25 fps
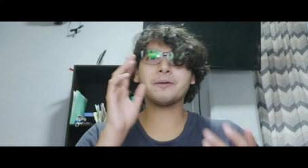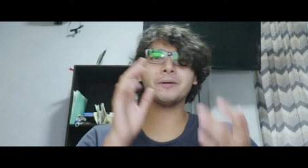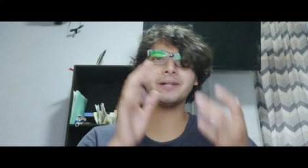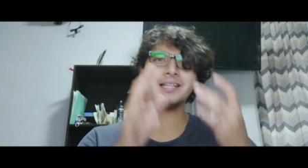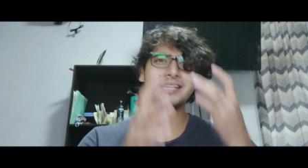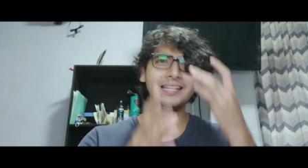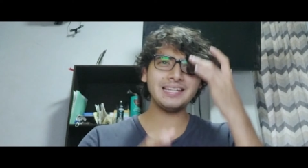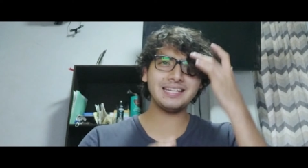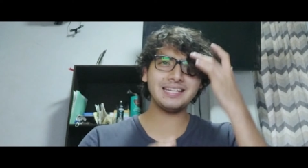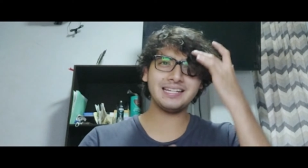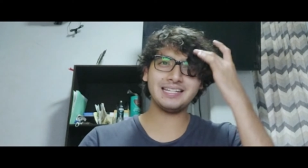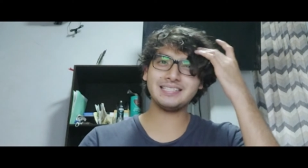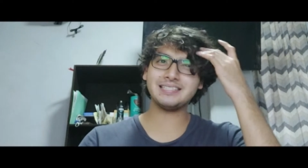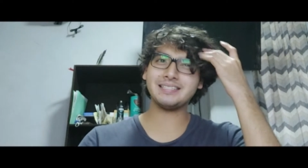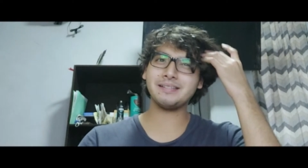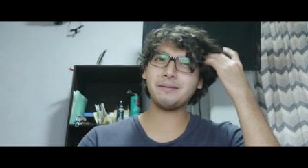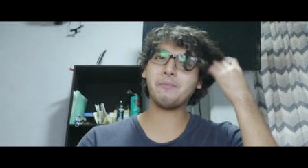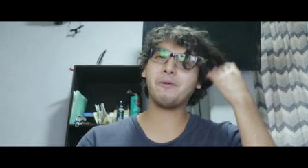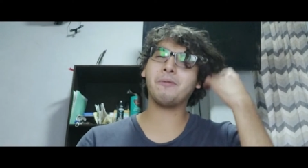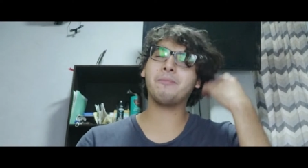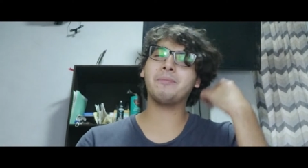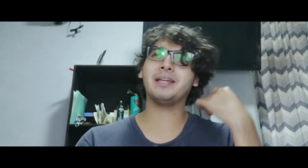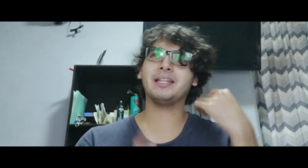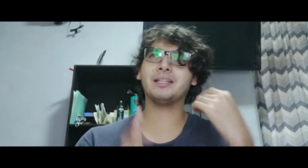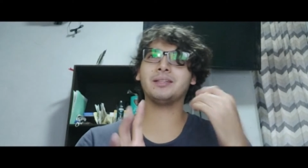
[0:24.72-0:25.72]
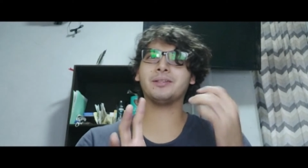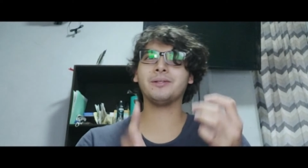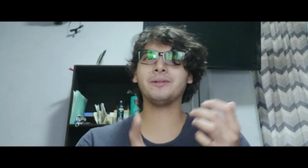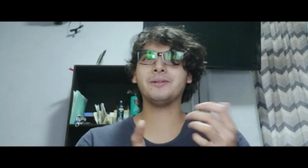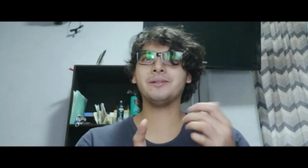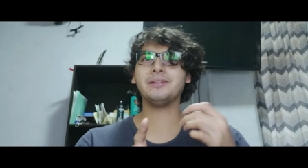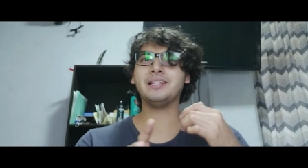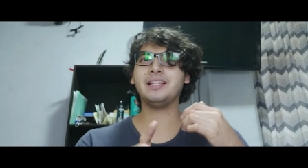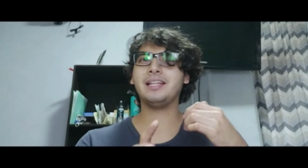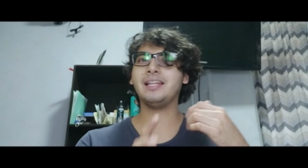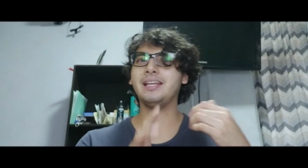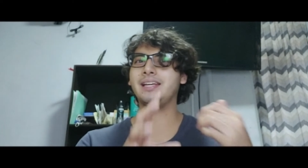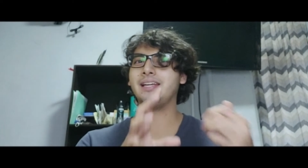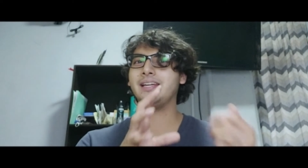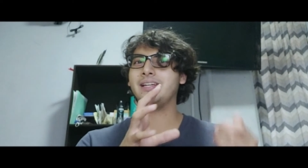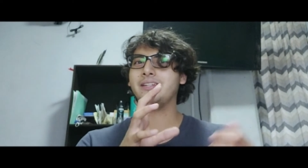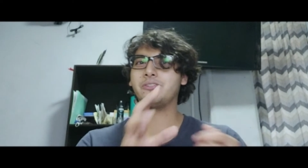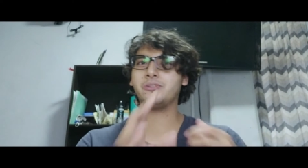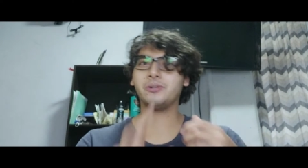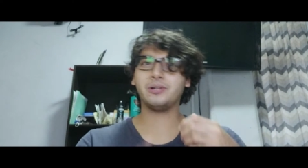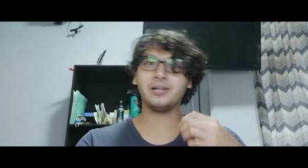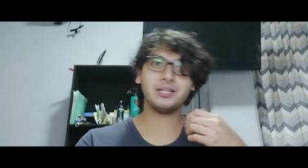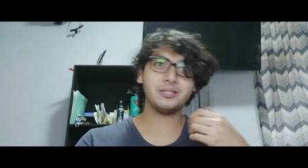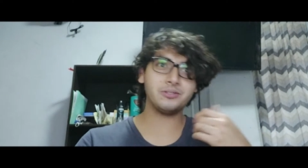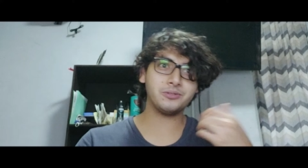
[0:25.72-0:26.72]
¿Recuerdan ese momento
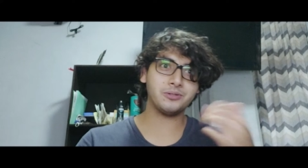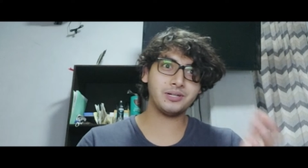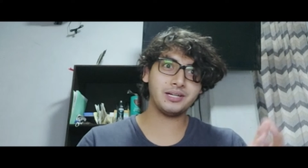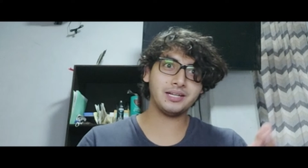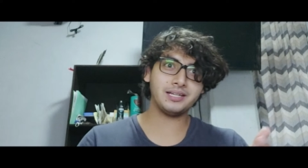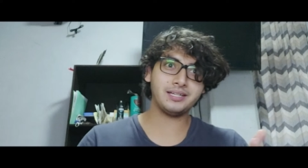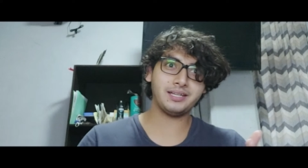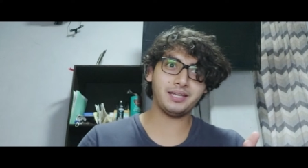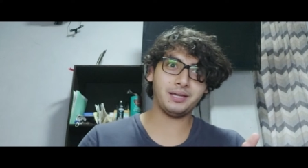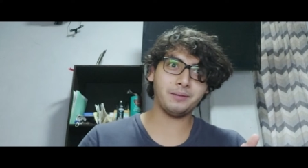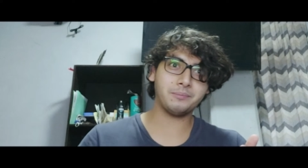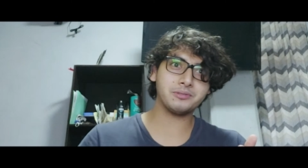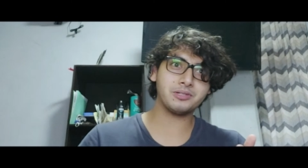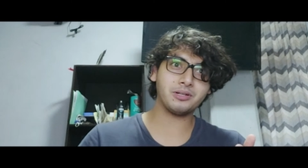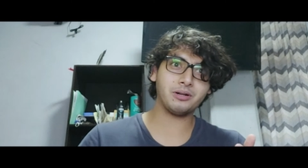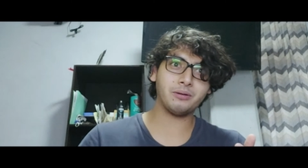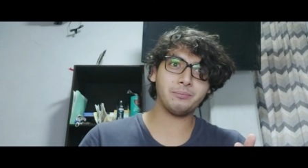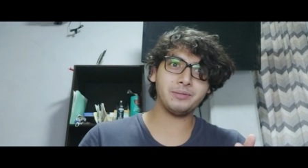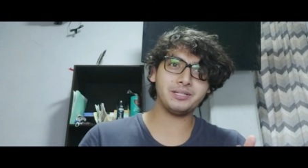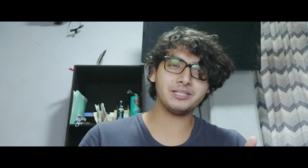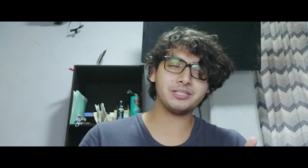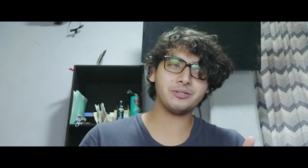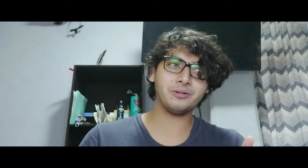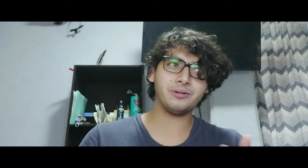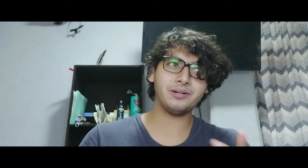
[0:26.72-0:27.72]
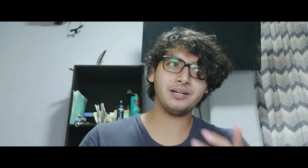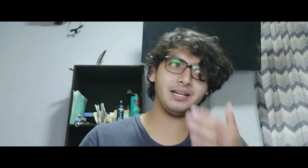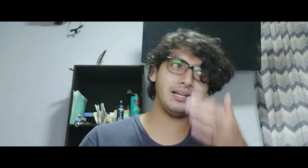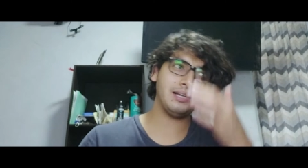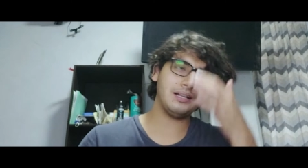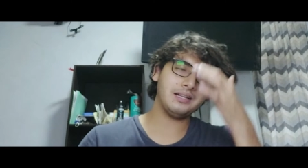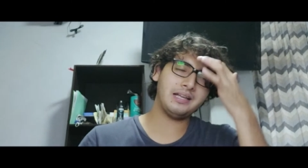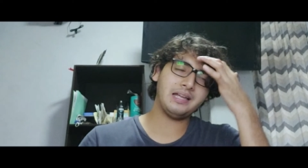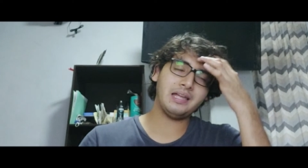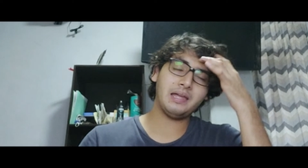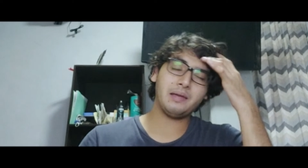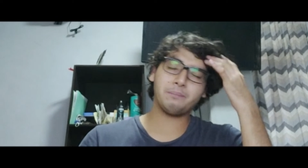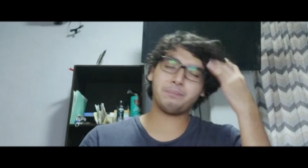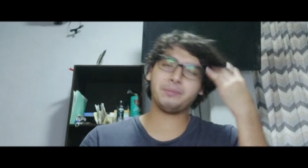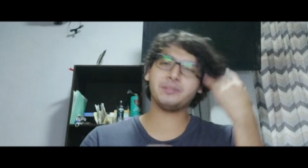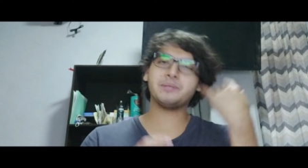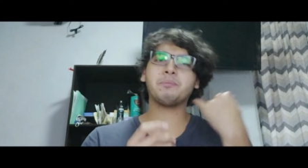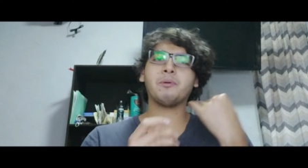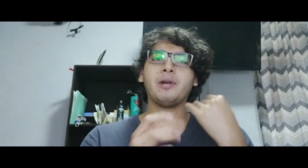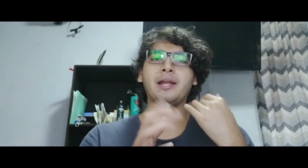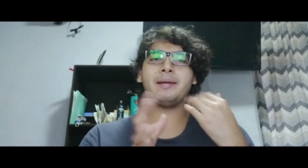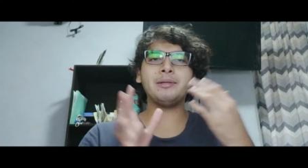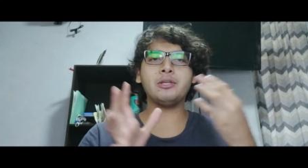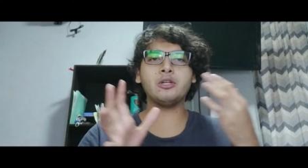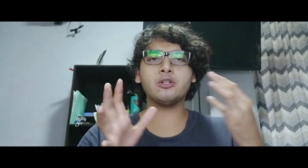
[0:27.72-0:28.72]
donde Jonah Jonah Jameson menciona?
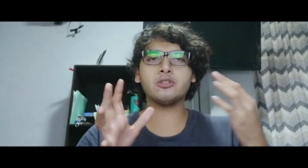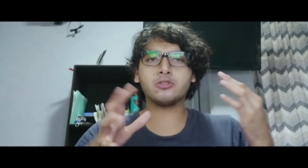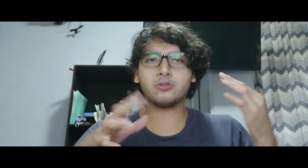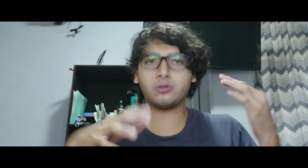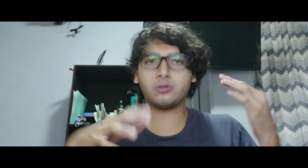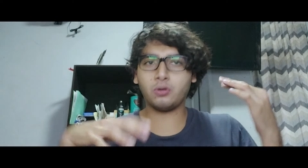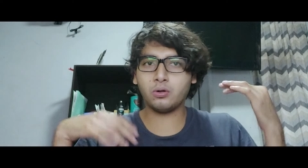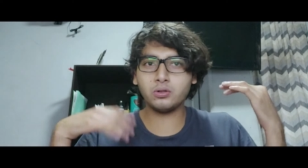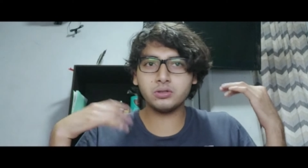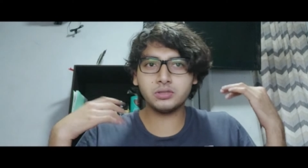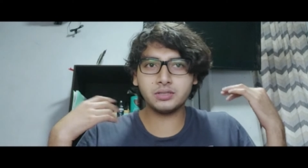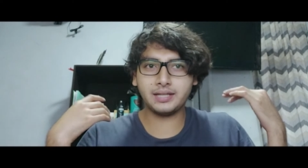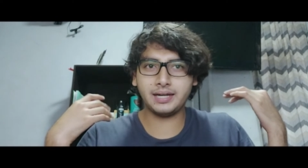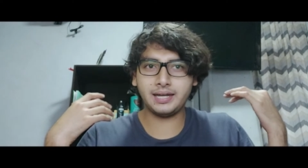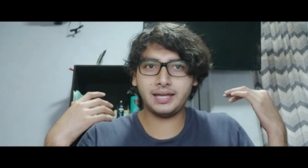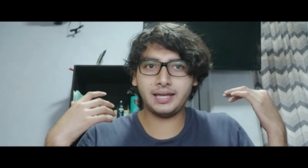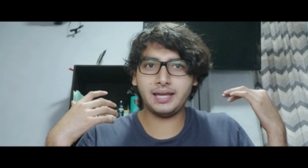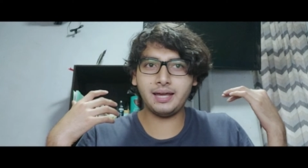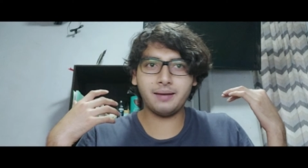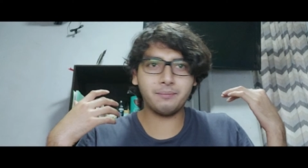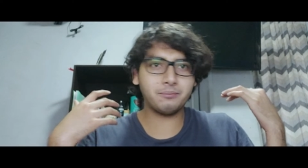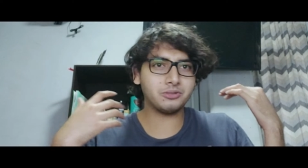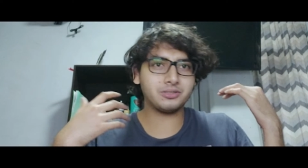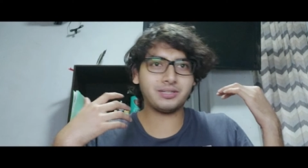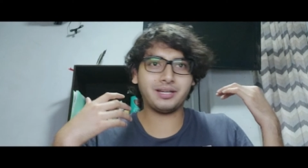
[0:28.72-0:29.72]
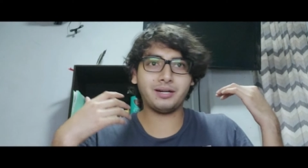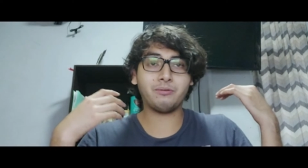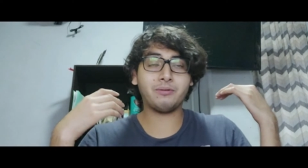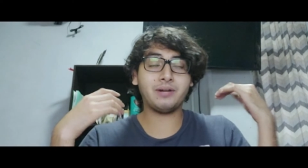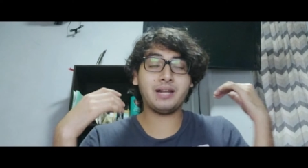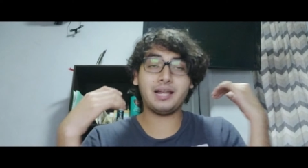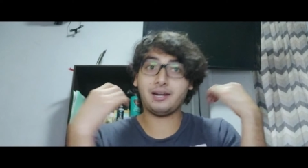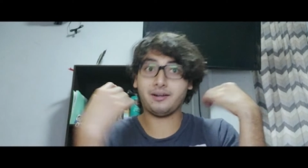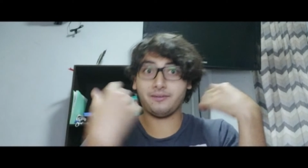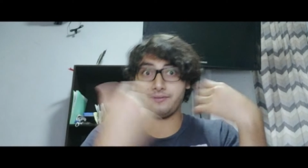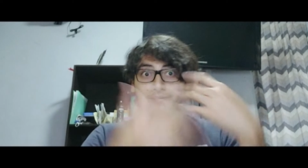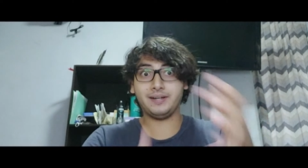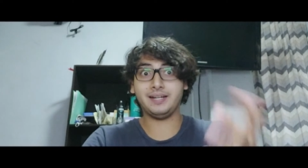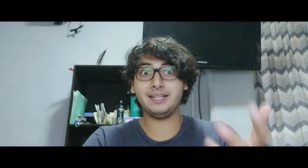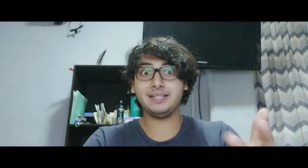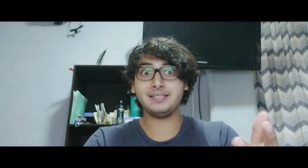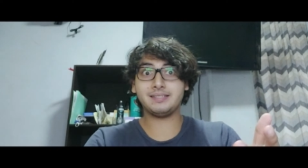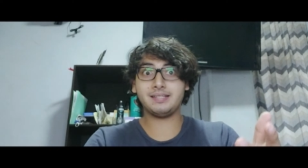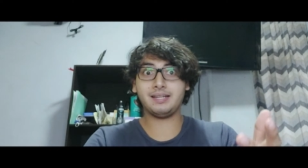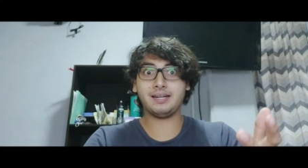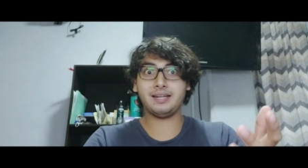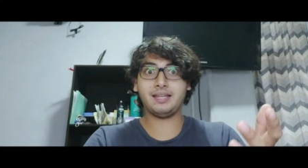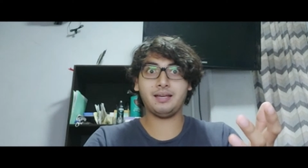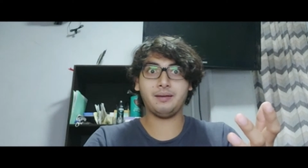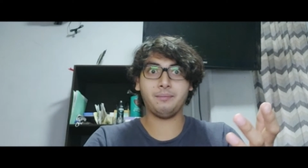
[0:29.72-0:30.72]
Pues por años todos creíamos que era una
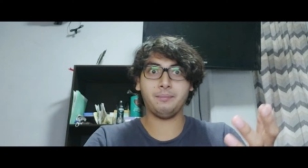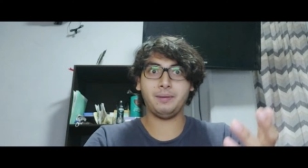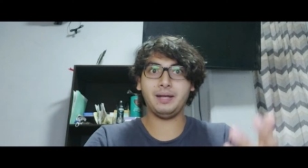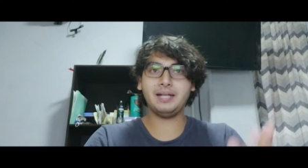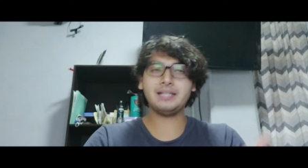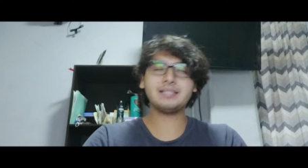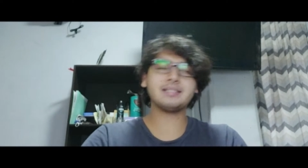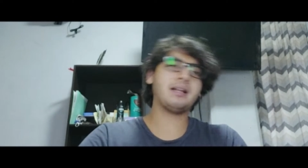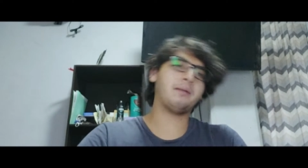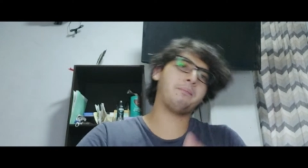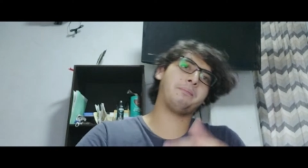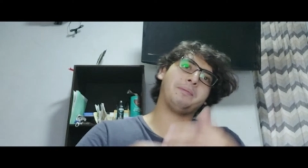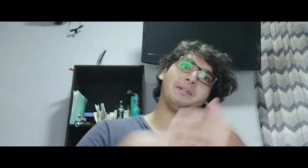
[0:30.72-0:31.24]
referencia nada más,